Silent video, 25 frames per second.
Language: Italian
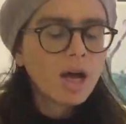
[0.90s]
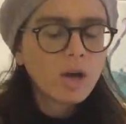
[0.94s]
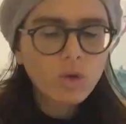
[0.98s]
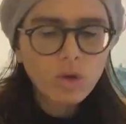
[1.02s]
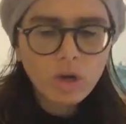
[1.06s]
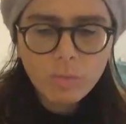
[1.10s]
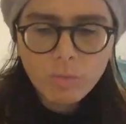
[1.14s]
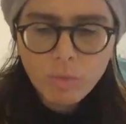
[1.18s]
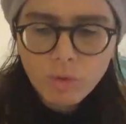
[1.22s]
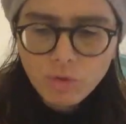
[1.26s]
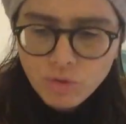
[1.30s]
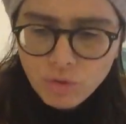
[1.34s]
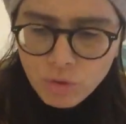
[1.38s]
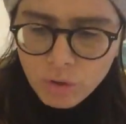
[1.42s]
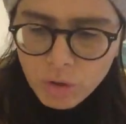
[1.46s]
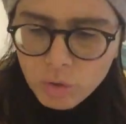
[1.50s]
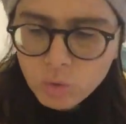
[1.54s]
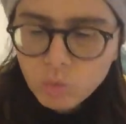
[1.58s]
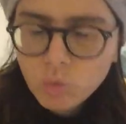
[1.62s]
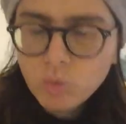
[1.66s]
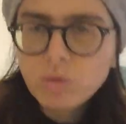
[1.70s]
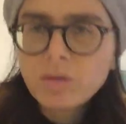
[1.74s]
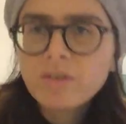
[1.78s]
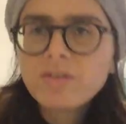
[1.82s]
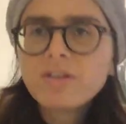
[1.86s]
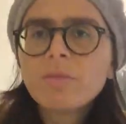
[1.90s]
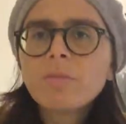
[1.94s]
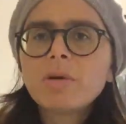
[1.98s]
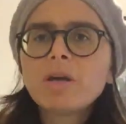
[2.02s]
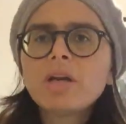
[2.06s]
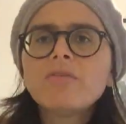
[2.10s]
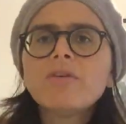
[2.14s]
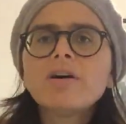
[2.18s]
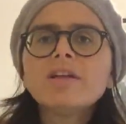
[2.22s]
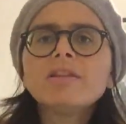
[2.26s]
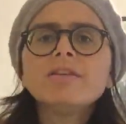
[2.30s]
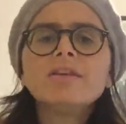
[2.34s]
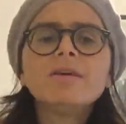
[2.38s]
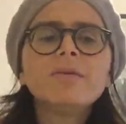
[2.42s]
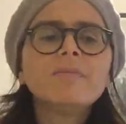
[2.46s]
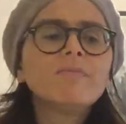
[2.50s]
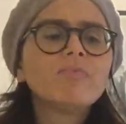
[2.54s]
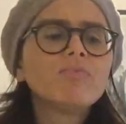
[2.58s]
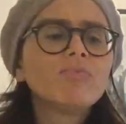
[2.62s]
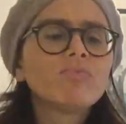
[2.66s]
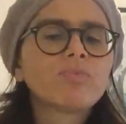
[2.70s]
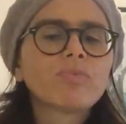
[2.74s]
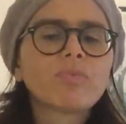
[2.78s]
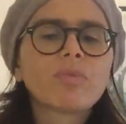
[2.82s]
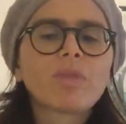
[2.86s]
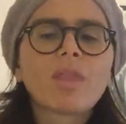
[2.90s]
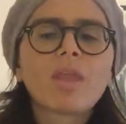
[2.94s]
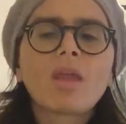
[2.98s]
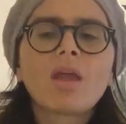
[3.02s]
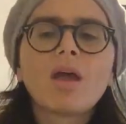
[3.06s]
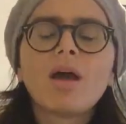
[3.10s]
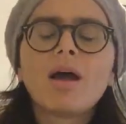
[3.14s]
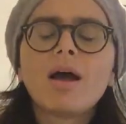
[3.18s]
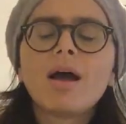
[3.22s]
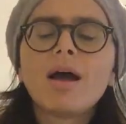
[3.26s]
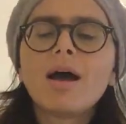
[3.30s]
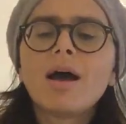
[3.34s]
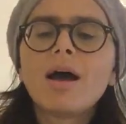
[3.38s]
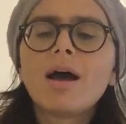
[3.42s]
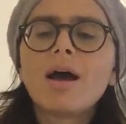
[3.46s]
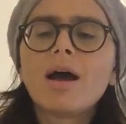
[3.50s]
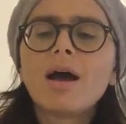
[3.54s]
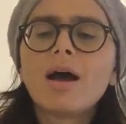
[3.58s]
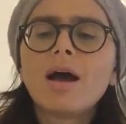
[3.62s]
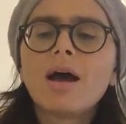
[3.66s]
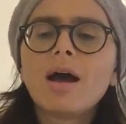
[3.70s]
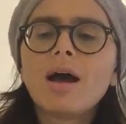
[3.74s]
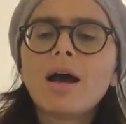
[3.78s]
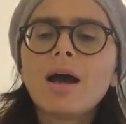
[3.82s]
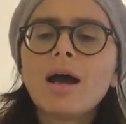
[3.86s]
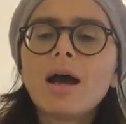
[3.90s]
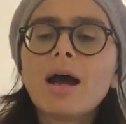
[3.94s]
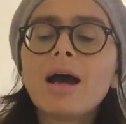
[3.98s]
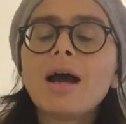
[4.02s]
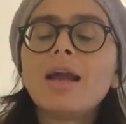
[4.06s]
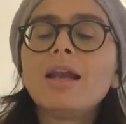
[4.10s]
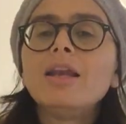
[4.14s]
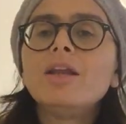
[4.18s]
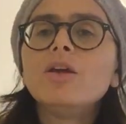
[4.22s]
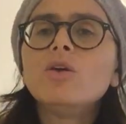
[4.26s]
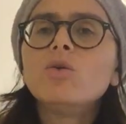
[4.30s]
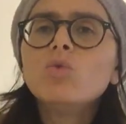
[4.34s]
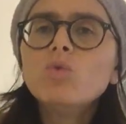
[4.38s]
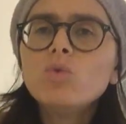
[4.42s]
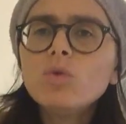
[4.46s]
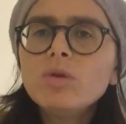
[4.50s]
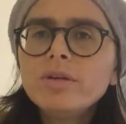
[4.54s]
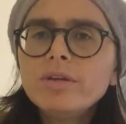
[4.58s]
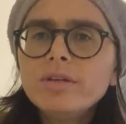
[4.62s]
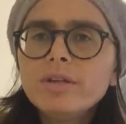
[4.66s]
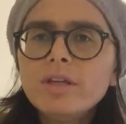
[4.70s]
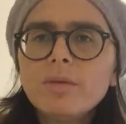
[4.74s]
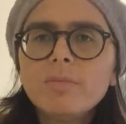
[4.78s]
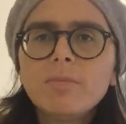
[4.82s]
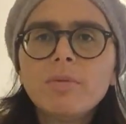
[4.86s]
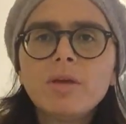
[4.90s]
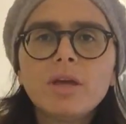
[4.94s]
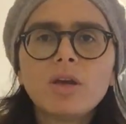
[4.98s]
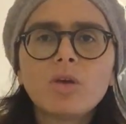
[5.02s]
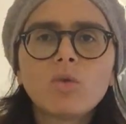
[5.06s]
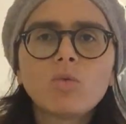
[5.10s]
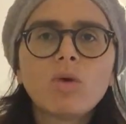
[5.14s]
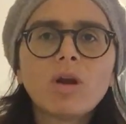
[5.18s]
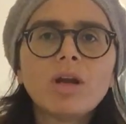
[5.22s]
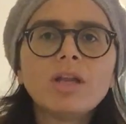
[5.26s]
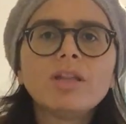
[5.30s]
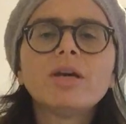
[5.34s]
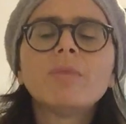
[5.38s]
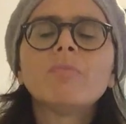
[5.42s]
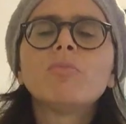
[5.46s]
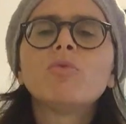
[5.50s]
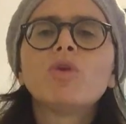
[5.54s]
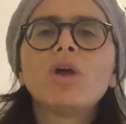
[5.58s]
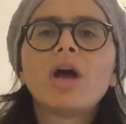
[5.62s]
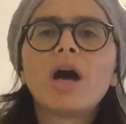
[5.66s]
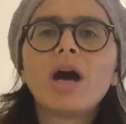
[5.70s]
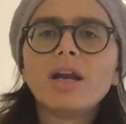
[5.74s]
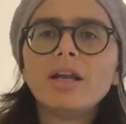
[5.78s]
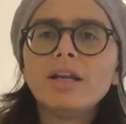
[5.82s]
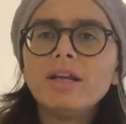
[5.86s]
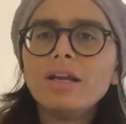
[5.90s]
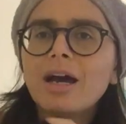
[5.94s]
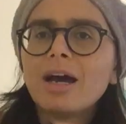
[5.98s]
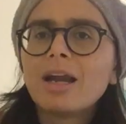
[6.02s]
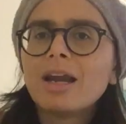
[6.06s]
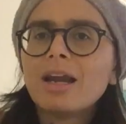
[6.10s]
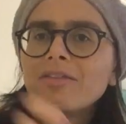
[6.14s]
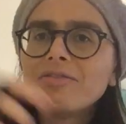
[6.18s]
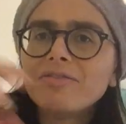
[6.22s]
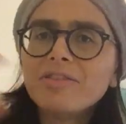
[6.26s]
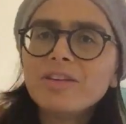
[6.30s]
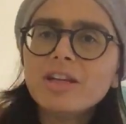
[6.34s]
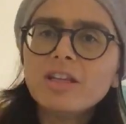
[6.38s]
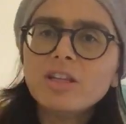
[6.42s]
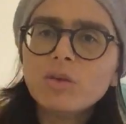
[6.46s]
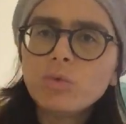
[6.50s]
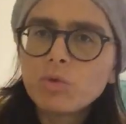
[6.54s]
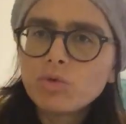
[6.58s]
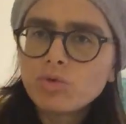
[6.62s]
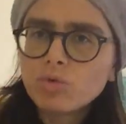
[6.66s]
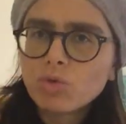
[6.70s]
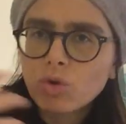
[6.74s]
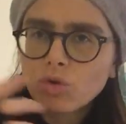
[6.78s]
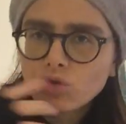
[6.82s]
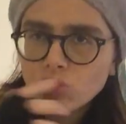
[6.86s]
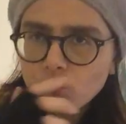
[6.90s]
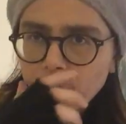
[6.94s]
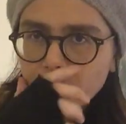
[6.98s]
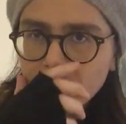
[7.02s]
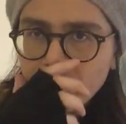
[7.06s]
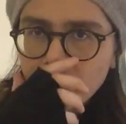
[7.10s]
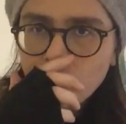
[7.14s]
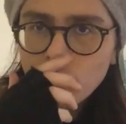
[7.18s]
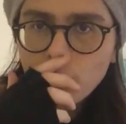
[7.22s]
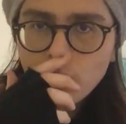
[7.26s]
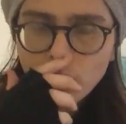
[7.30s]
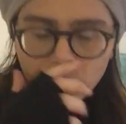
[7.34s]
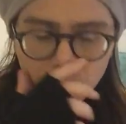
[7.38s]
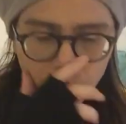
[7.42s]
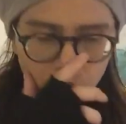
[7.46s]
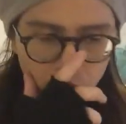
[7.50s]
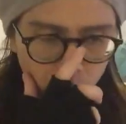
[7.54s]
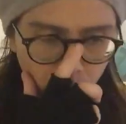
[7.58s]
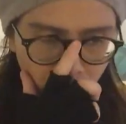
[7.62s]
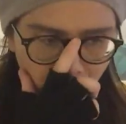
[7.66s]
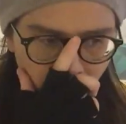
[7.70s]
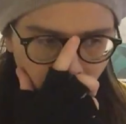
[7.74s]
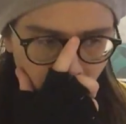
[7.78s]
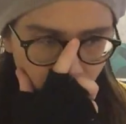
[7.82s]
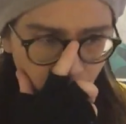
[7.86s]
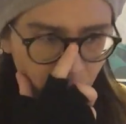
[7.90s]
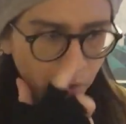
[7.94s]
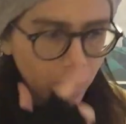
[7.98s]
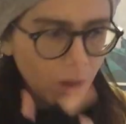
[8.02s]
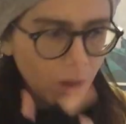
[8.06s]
Allora, buongiorno a tutti, siamo arrivati alle ultime qualità morali, alla fine di questo nostro percorso.